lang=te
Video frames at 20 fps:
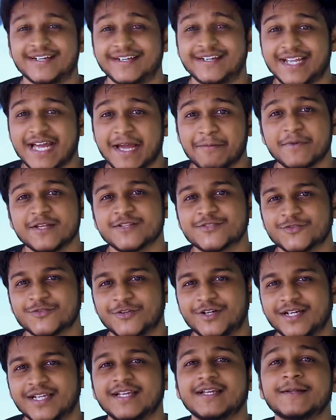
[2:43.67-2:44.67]
జరిగిన డ్యామేజ్
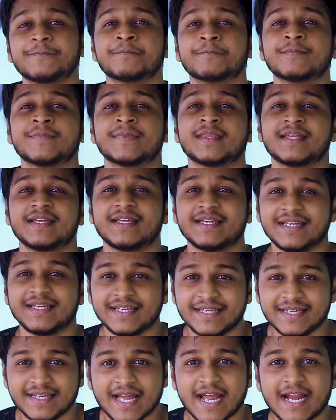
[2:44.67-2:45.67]
నుండి
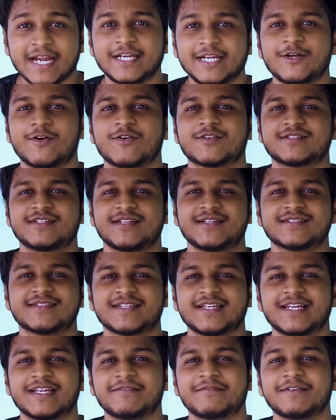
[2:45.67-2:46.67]
ఈ యాంటీ
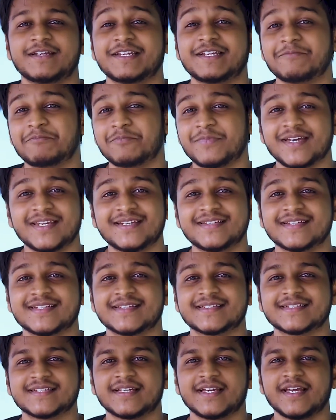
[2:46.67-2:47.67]
ఆక్సిడెంట్స్ అనేవి రిపేర్
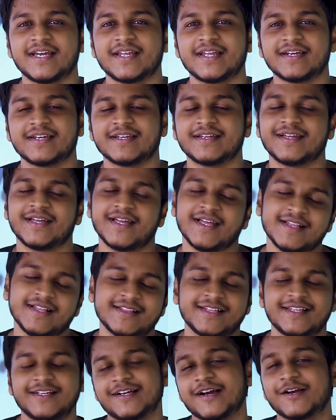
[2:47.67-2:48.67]
చేసి హెయిర్ని
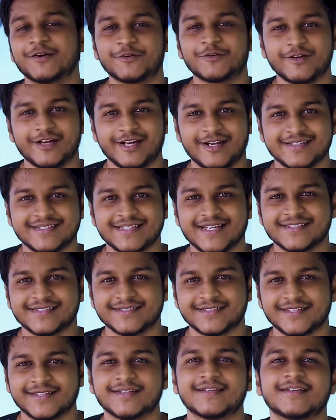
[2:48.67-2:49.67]
హెల్దీగా గ్రో ఇలా
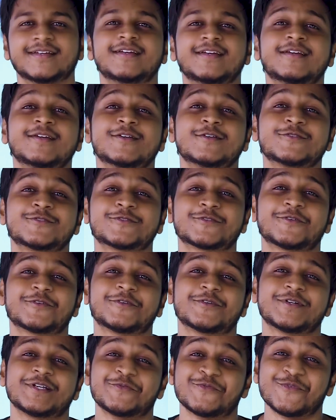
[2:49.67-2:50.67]
చేస్తాయి
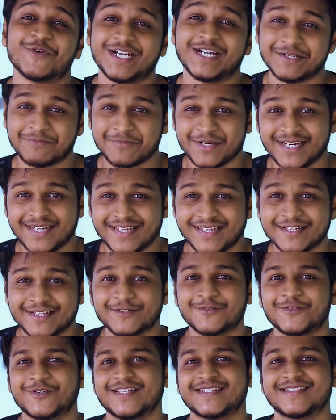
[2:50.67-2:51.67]
సో వైటమిన్ ఈ
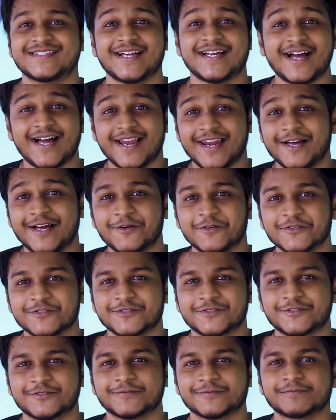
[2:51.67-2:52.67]
e కూడా చాలా
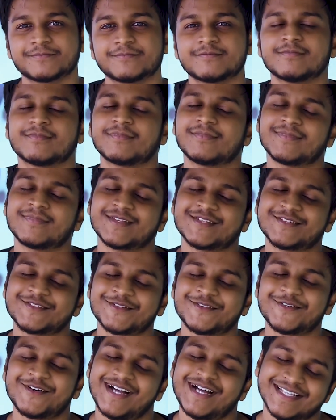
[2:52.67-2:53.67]
అవసరం
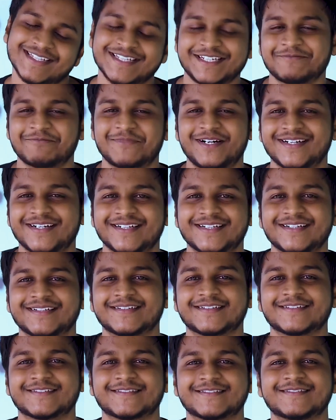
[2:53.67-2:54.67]
సో అదనమాట
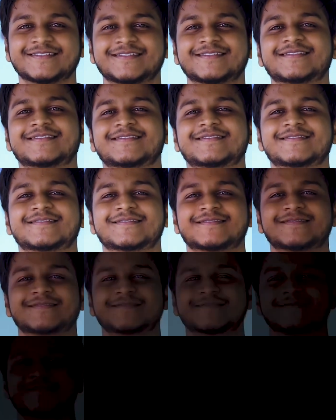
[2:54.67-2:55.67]

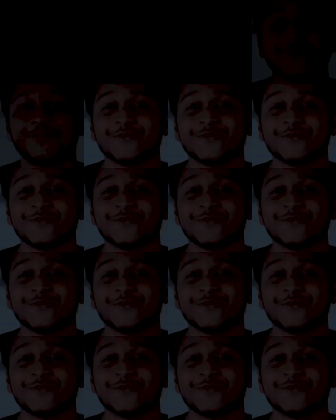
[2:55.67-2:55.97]
సో